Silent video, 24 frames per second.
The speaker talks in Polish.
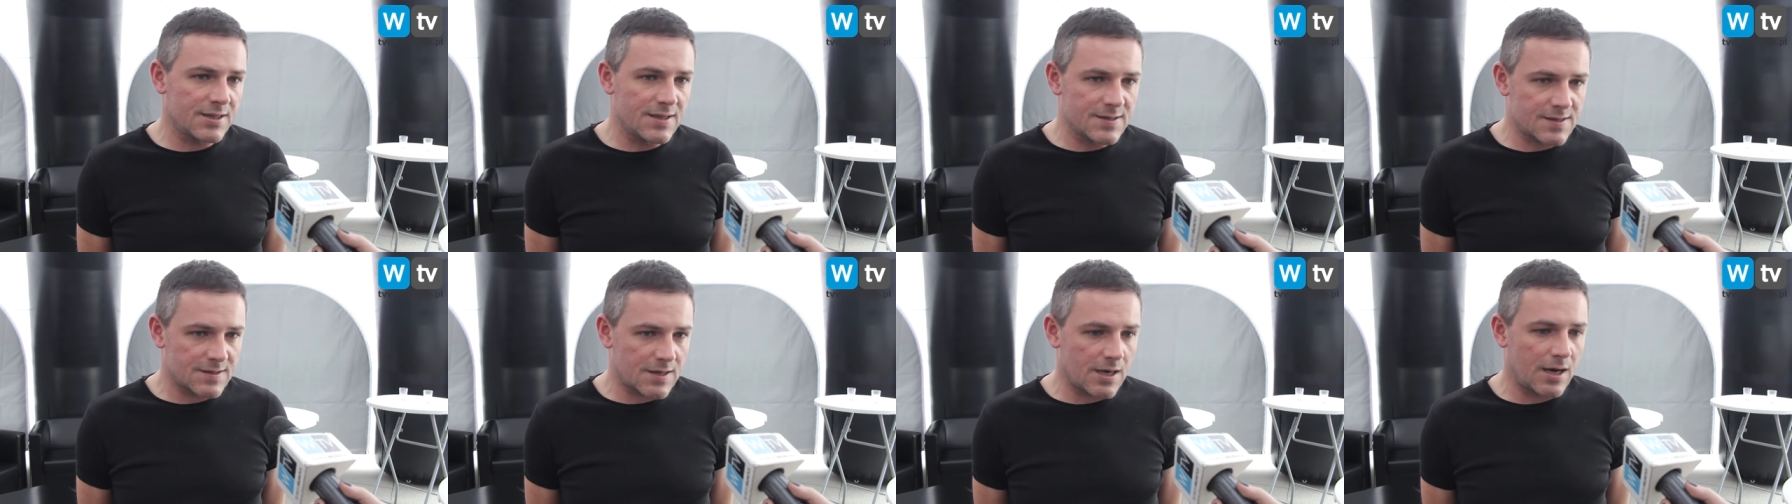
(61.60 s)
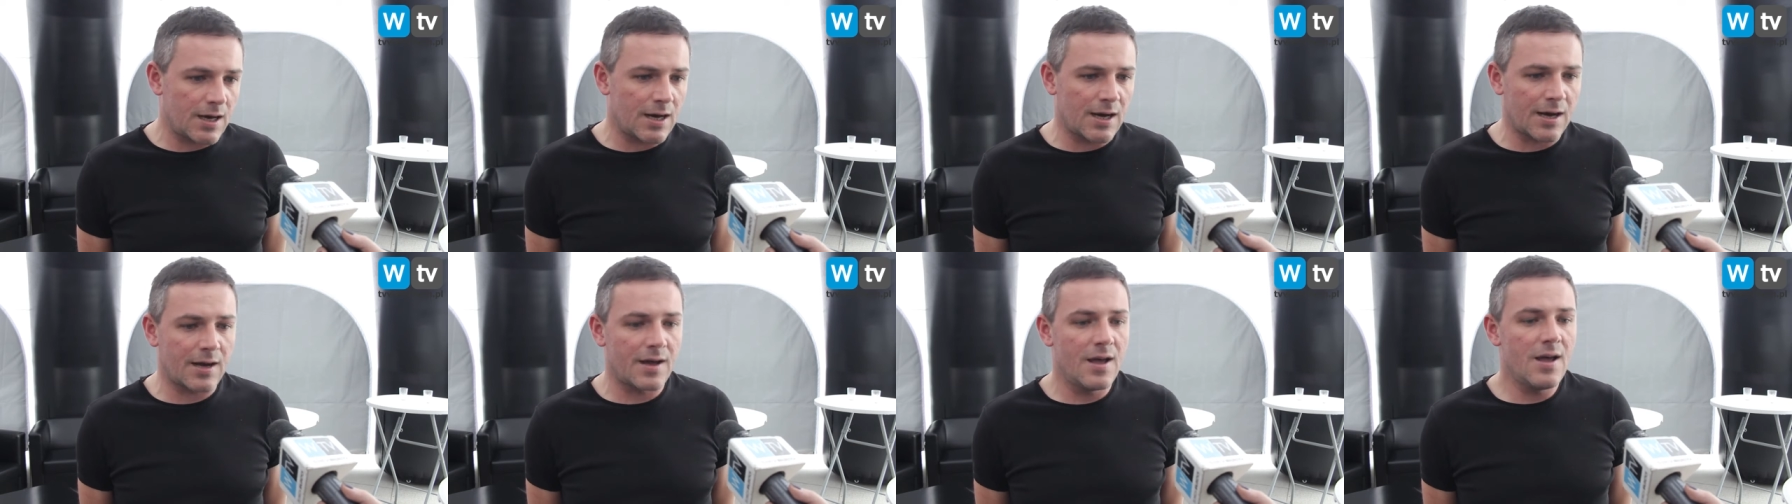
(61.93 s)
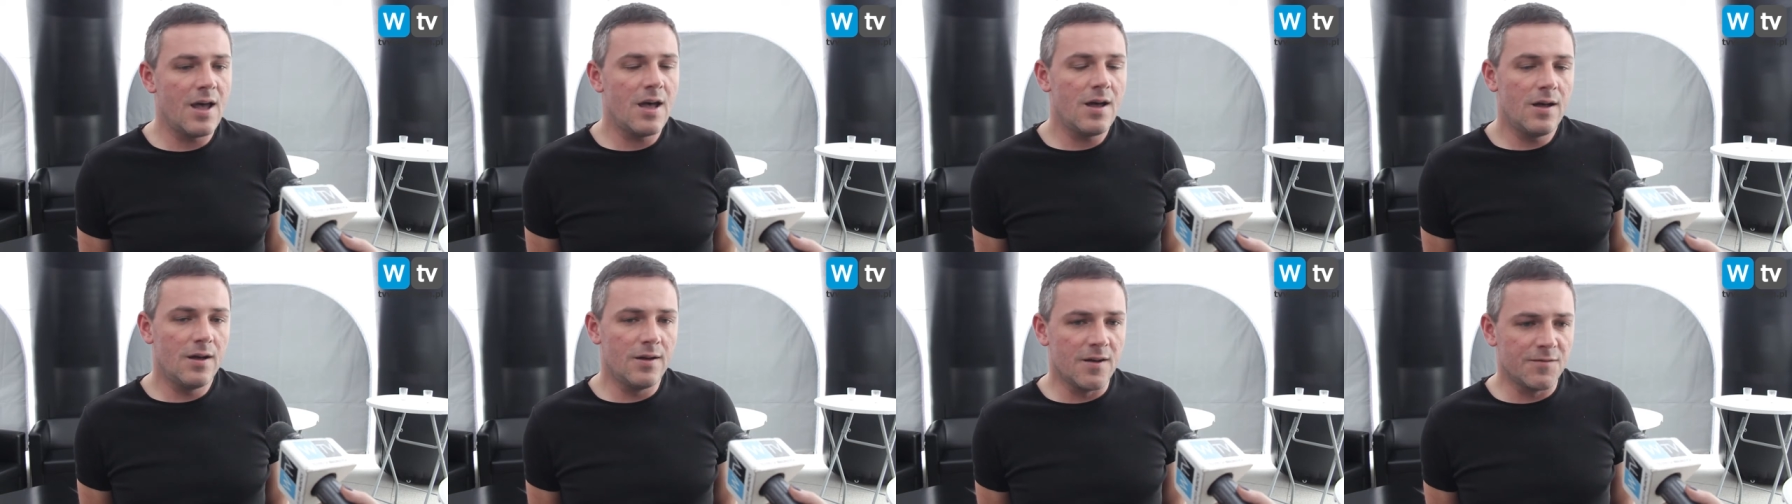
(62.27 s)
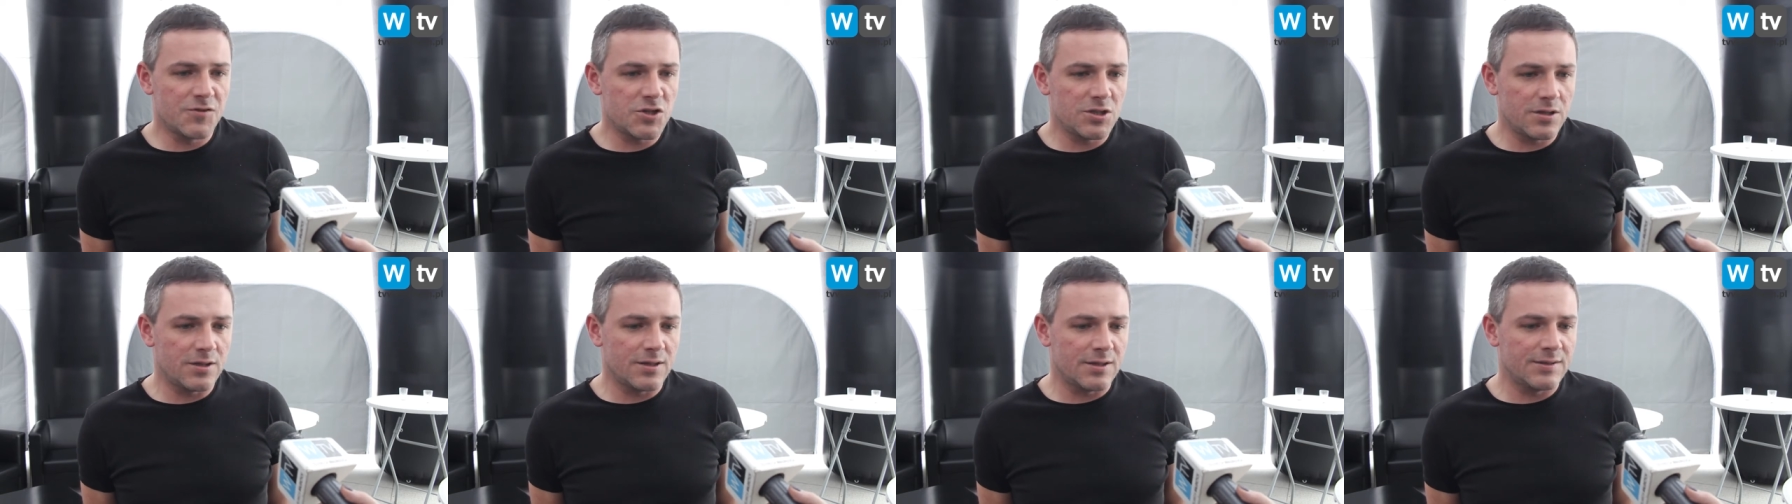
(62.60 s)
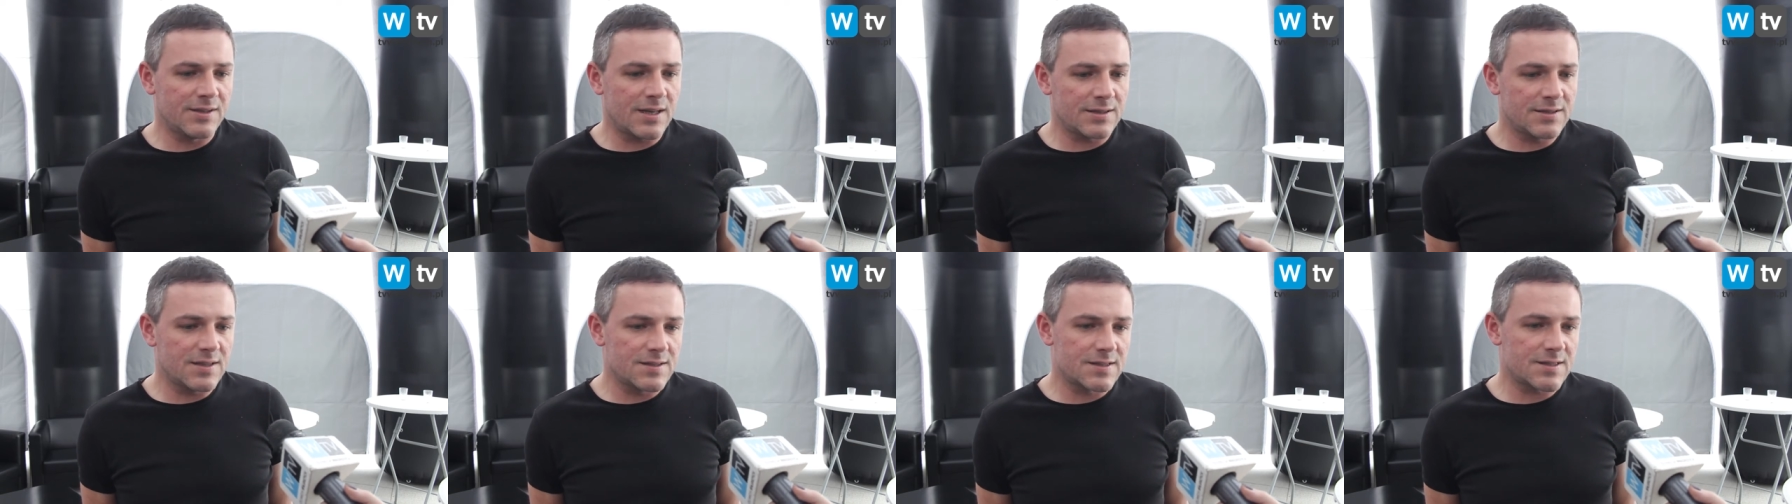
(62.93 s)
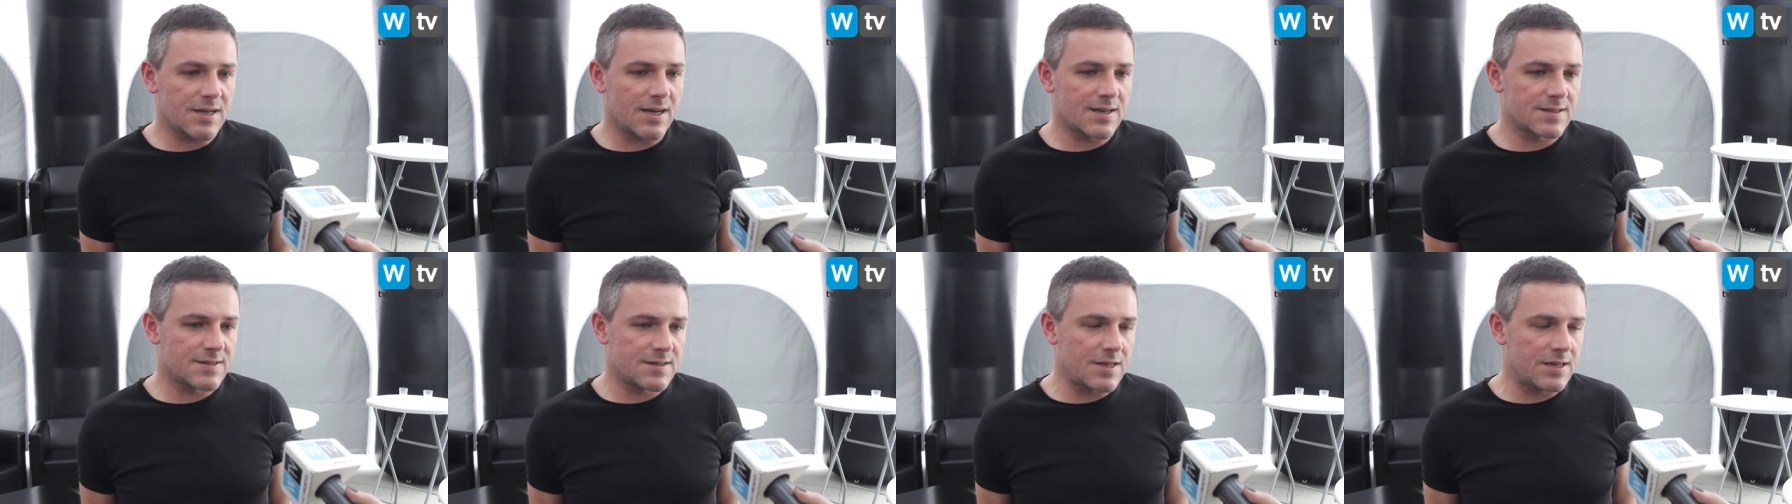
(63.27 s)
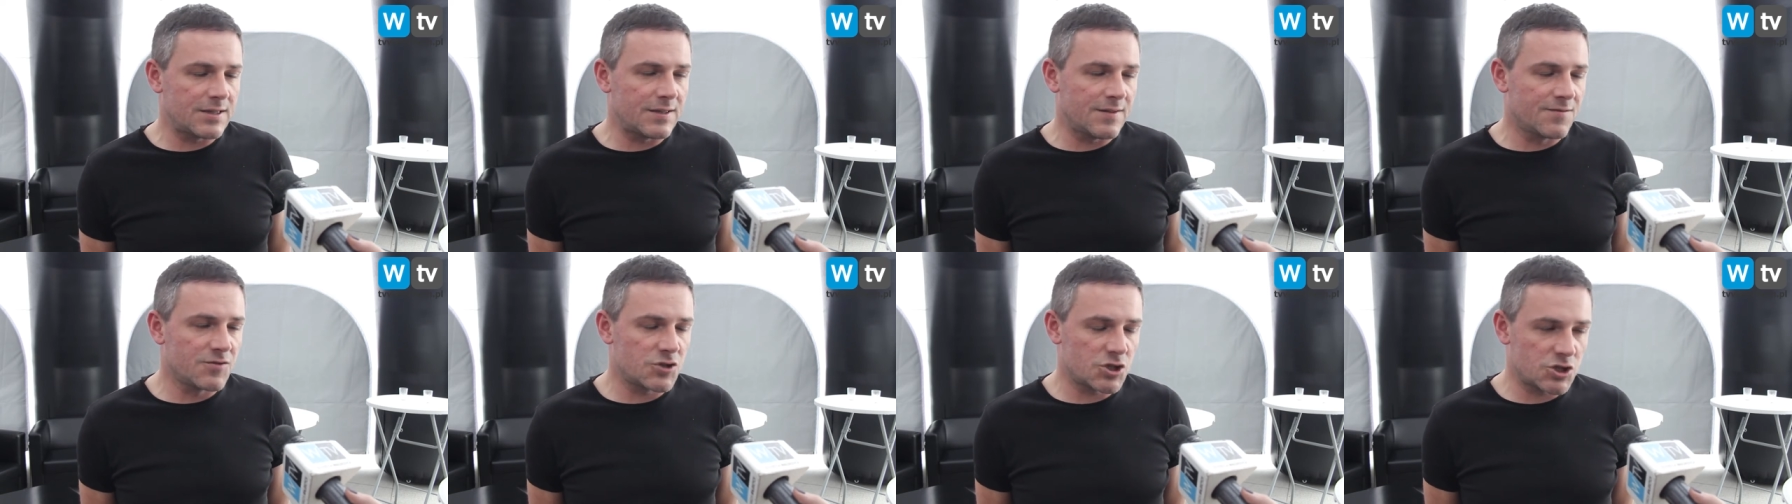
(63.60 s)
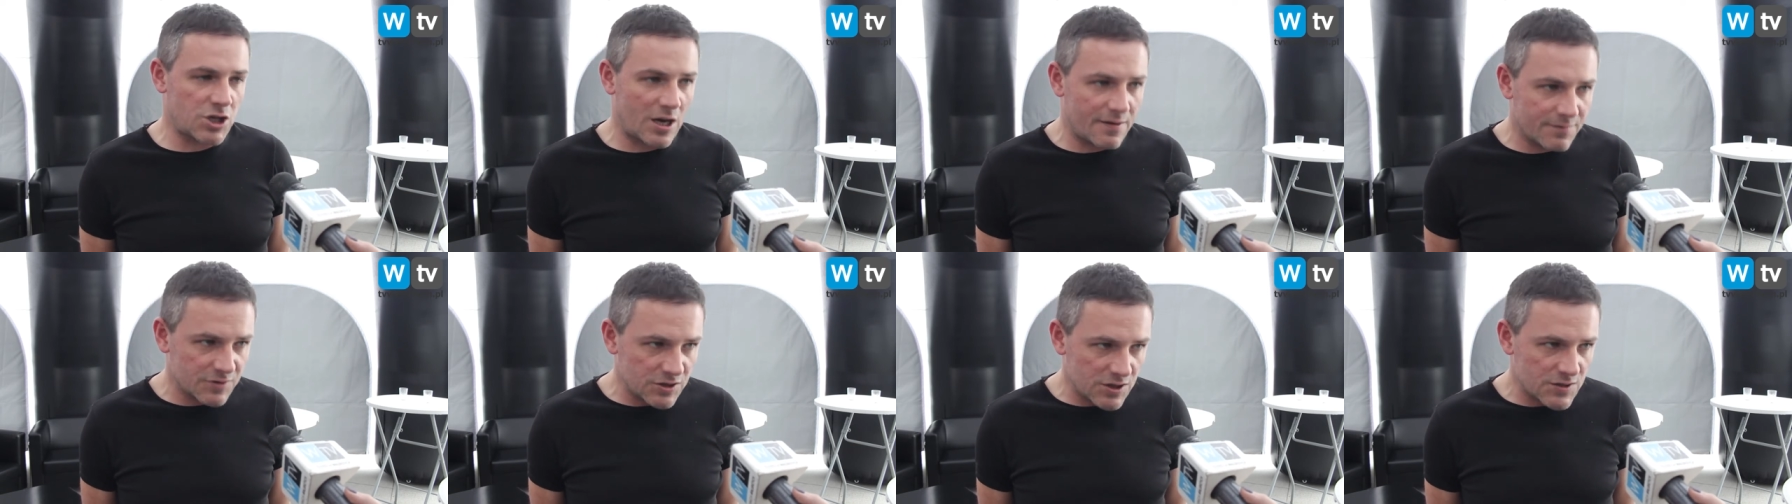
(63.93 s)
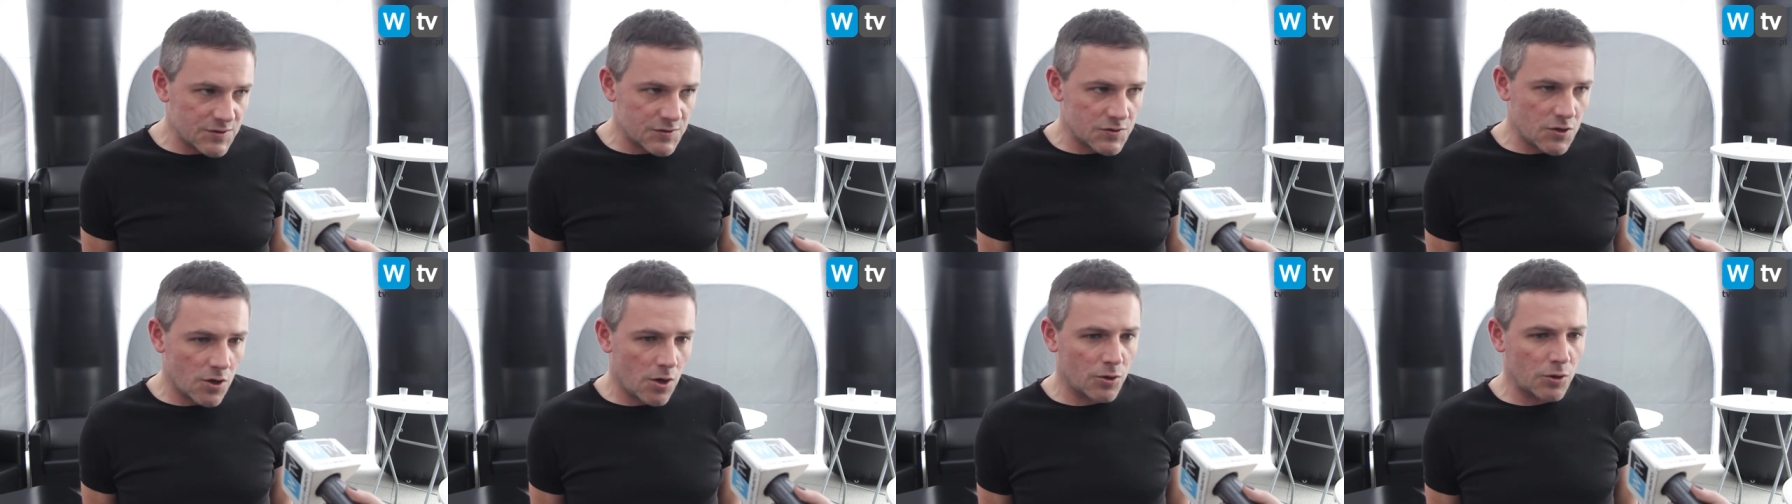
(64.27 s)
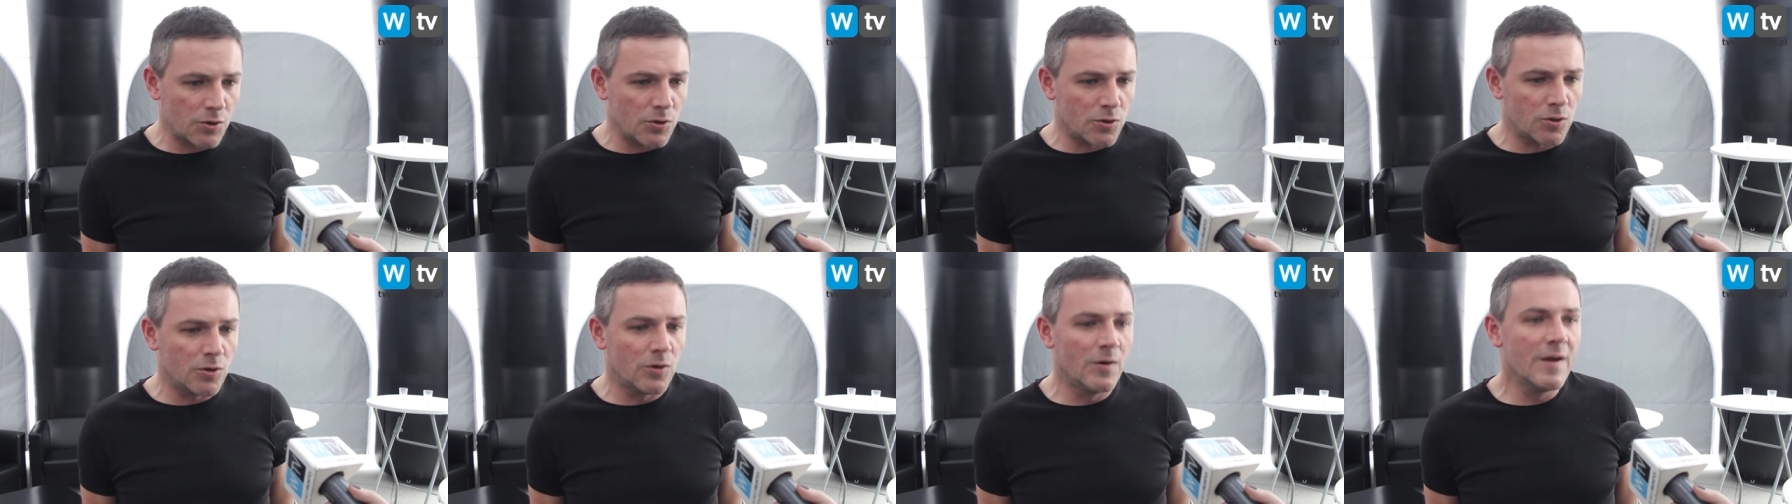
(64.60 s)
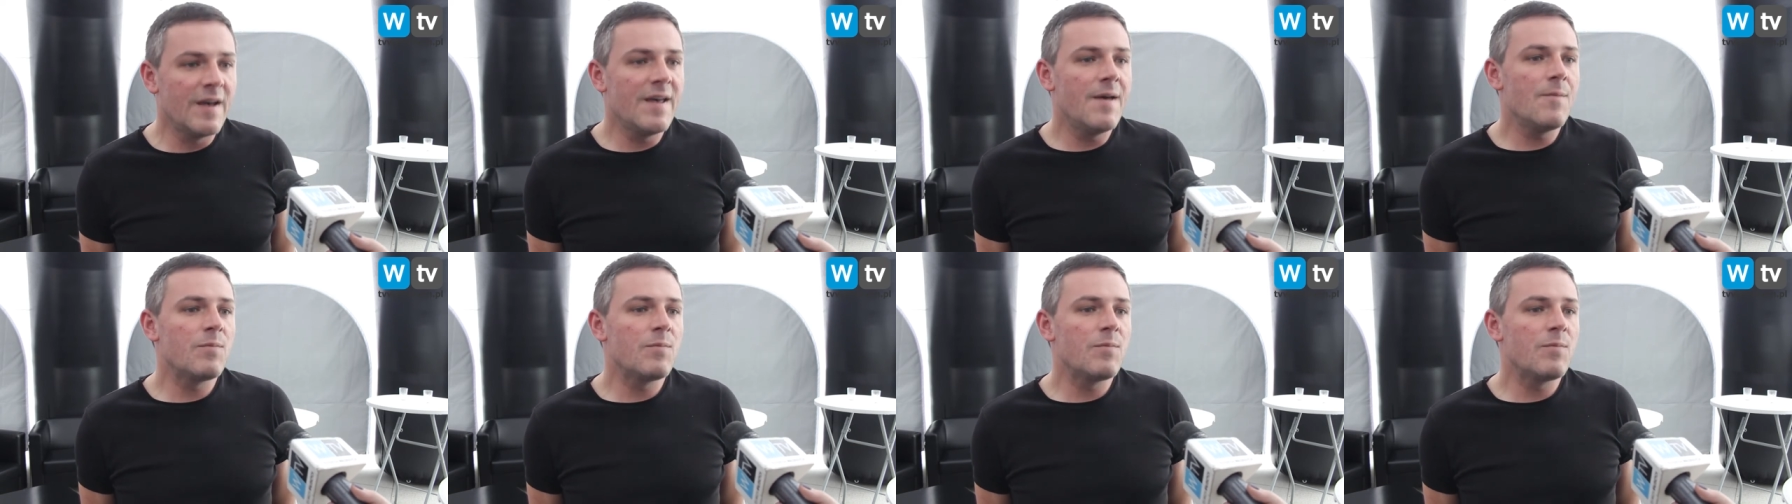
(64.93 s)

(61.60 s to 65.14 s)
deskach, e, na deskach sceny w Szczawnie Zdroju